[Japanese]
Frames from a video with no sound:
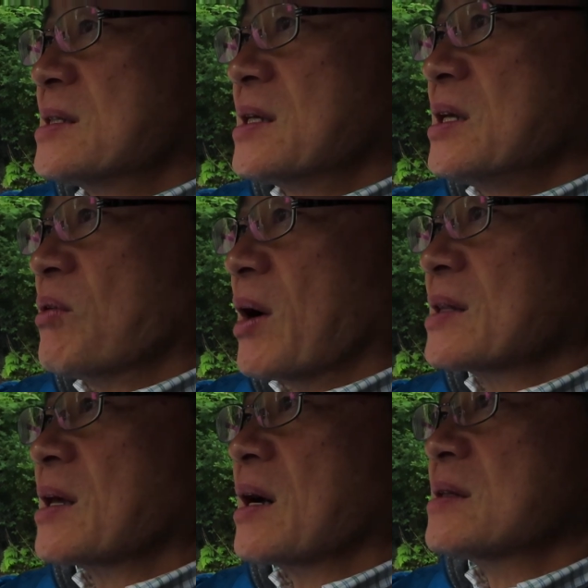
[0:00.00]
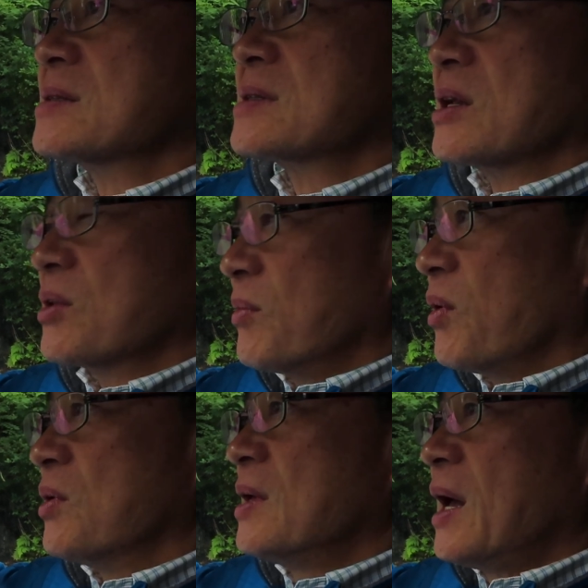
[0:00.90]
進機能があったからですけれど
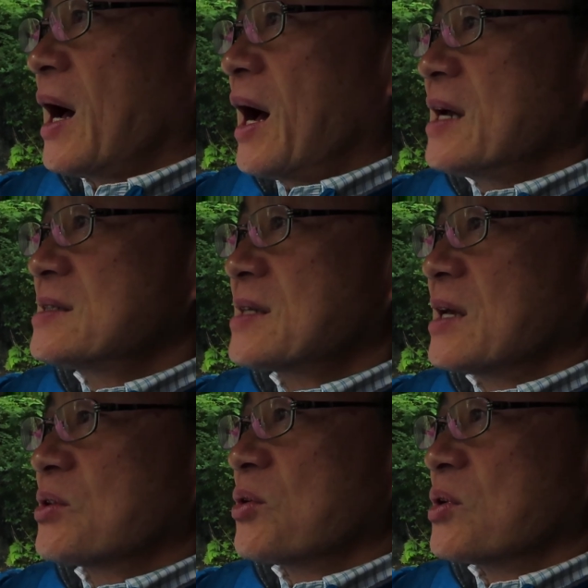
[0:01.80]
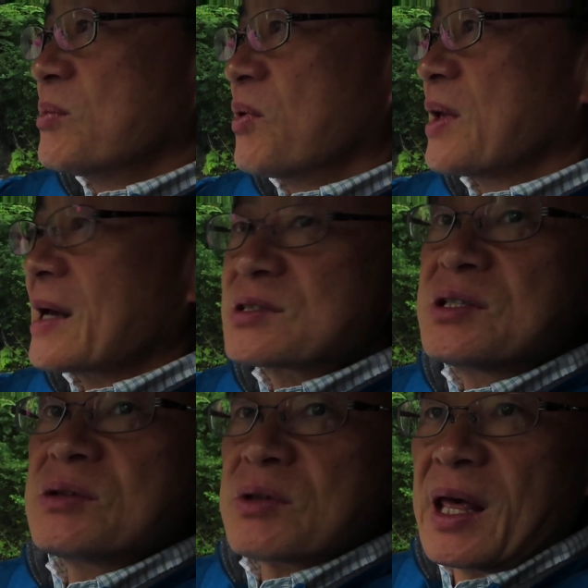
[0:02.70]
も、アイサイトよりも
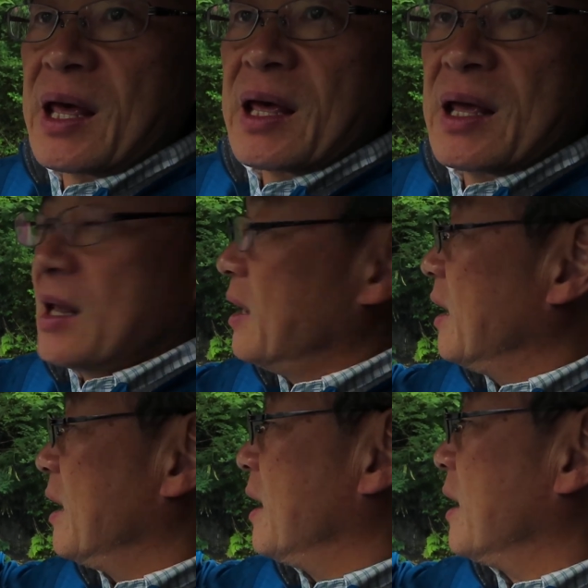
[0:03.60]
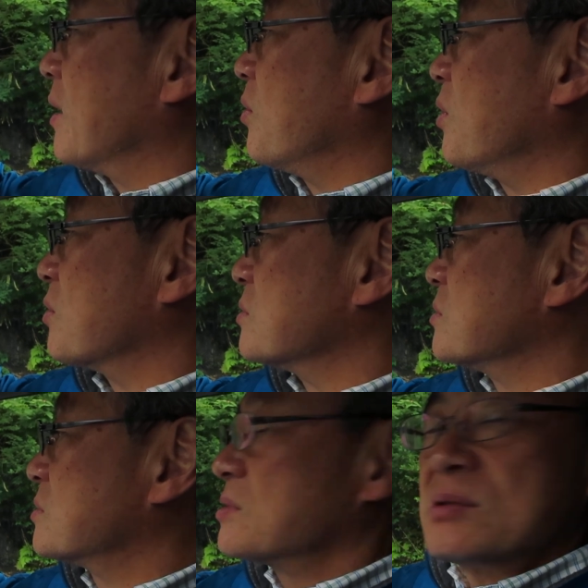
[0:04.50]
安いので、えー、これを
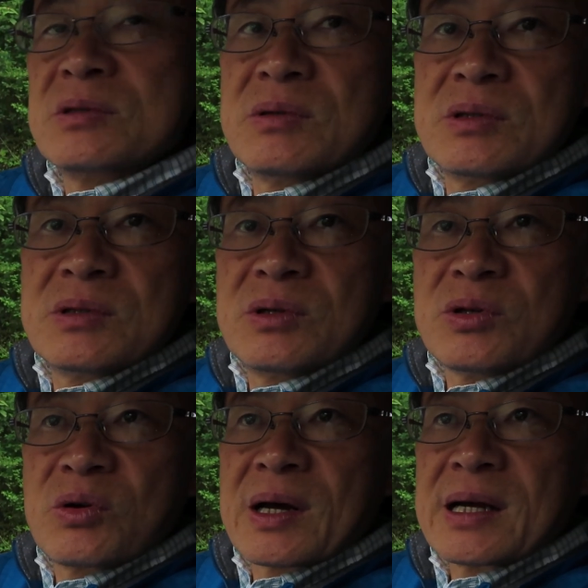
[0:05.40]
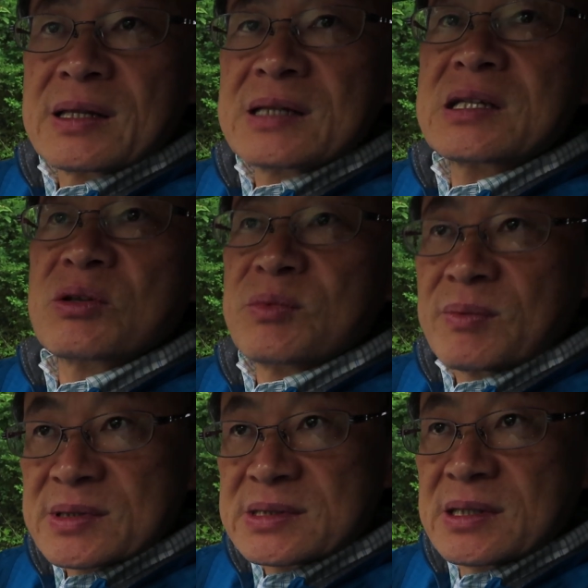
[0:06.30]
世の中に出したと思
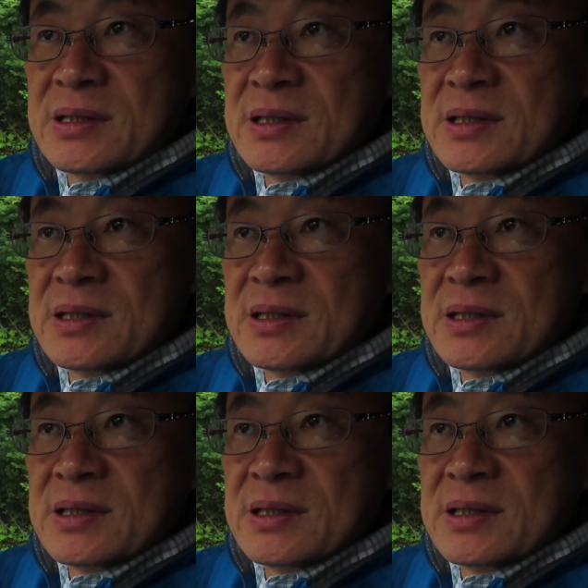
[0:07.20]
います。